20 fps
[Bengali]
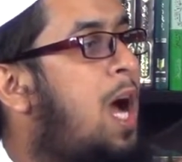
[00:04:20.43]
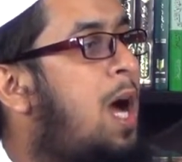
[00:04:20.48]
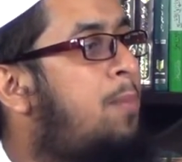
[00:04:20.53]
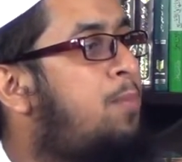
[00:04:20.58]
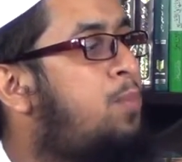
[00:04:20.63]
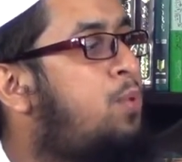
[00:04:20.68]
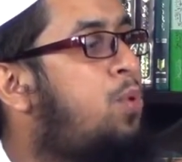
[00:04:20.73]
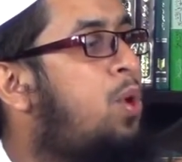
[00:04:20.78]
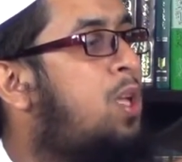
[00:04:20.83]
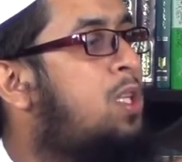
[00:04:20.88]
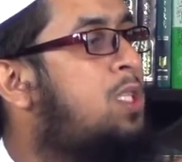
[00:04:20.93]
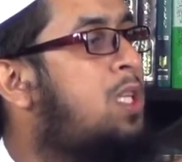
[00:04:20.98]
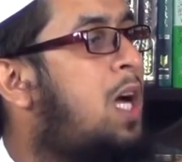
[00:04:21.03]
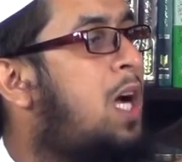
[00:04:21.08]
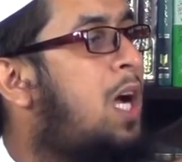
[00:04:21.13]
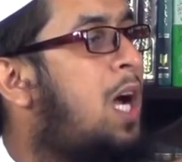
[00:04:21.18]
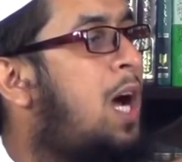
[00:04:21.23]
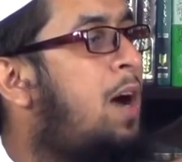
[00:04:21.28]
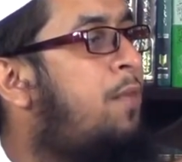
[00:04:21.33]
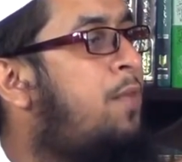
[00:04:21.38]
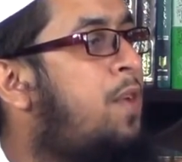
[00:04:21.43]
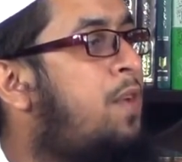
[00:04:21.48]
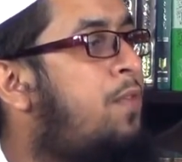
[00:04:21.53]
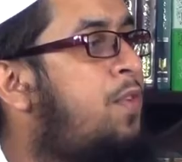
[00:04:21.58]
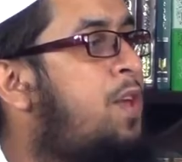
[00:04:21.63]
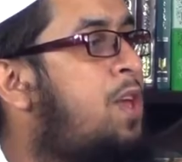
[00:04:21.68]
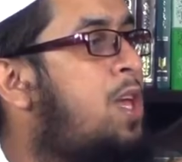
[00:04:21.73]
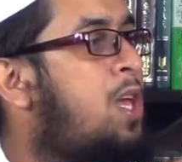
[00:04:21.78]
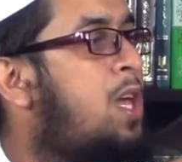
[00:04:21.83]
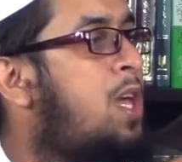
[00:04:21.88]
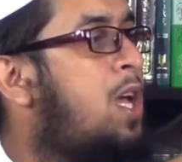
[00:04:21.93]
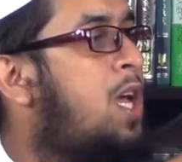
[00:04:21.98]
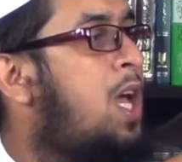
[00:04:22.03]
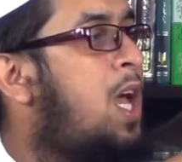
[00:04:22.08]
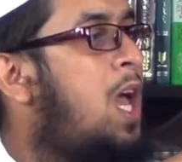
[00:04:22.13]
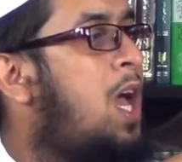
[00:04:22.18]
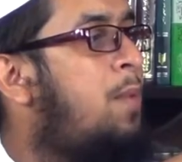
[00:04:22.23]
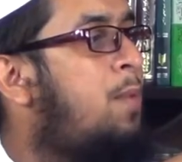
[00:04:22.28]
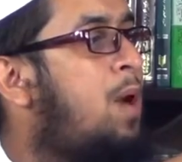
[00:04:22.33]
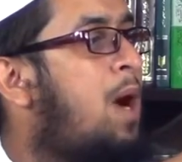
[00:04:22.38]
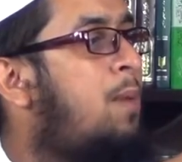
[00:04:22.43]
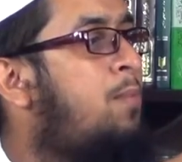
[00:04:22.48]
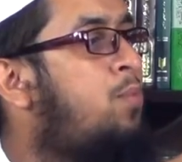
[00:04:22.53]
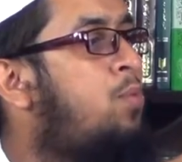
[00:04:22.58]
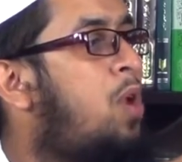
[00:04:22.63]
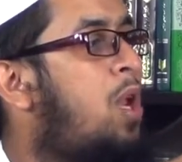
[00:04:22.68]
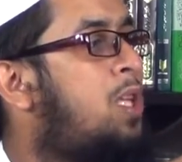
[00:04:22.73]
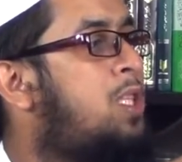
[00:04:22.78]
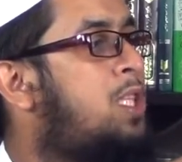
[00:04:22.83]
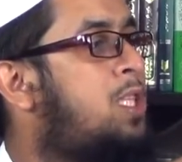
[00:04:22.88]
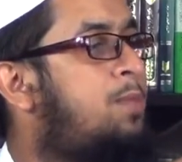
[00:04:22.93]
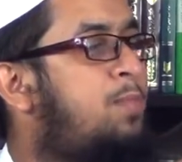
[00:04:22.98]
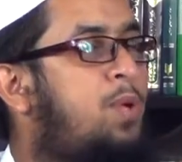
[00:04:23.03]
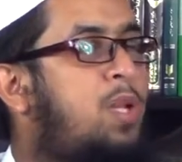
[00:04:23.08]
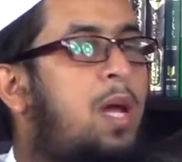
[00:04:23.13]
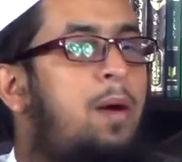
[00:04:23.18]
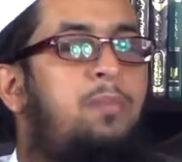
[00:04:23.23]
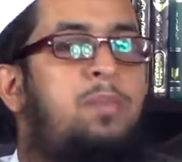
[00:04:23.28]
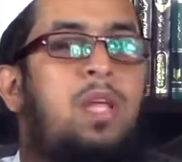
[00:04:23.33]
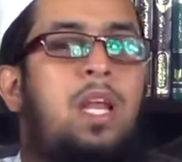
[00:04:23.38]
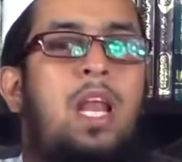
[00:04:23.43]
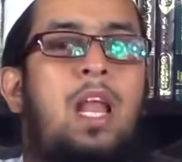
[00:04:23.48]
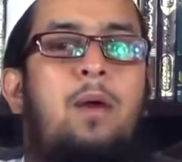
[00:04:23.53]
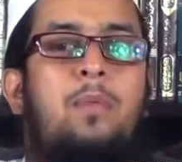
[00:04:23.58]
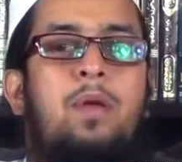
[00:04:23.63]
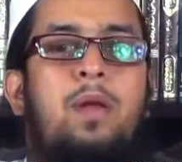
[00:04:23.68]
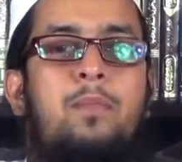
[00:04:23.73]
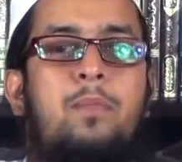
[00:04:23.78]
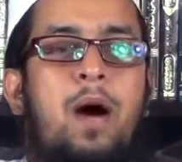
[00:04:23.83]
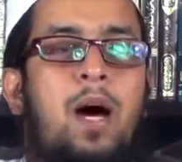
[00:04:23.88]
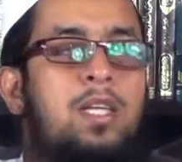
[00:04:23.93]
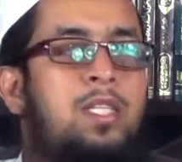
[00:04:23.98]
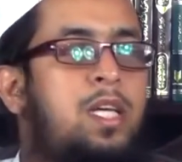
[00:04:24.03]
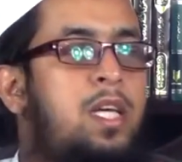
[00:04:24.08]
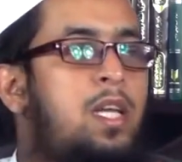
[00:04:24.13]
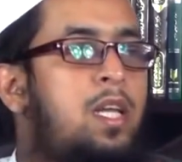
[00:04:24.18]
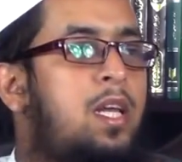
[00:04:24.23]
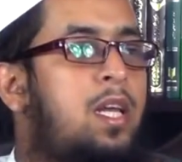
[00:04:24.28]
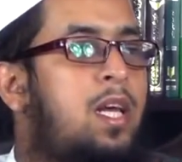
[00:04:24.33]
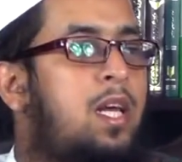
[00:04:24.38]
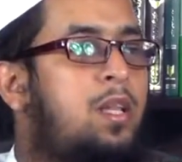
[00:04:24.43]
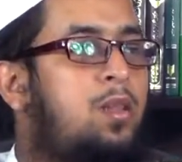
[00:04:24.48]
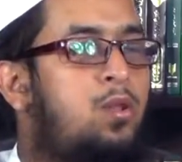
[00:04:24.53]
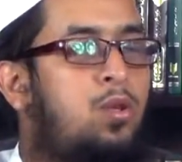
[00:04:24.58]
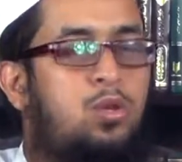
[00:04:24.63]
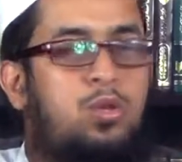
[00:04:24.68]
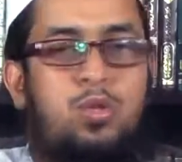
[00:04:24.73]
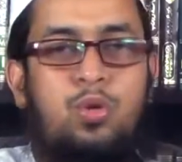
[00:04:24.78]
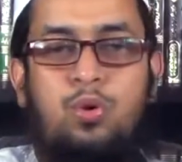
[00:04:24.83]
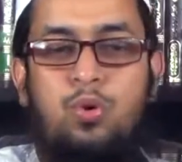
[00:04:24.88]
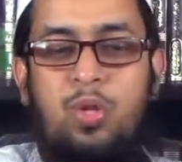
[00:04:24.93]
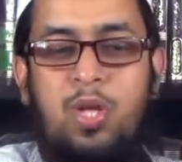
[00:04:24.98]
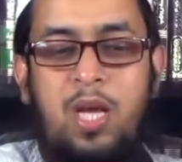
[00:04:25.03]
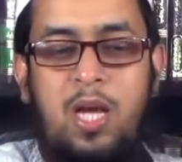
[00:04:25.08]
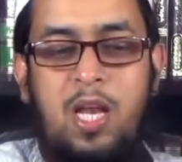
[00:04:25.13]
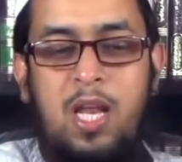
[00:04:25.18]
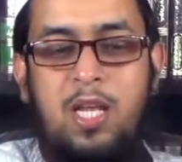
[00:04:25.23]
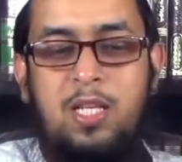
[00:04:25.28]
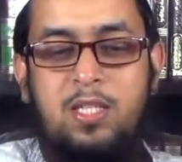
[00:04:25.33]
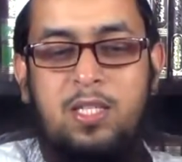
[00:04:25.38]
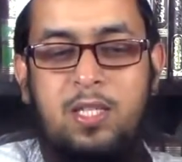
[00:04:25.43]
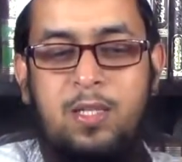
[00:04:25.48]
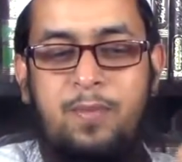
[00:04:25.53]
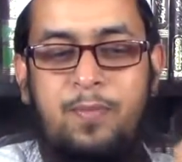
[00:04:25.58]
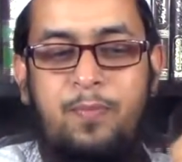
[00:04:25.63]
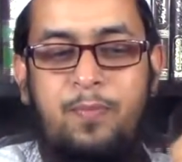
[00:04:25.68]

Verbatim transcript: আব্দুর রাজ্জাক আফিফি এবং আব্দুল আজিজ বিন আবদুল্লাহ বিন বাজের দস্তকত এখানে আছে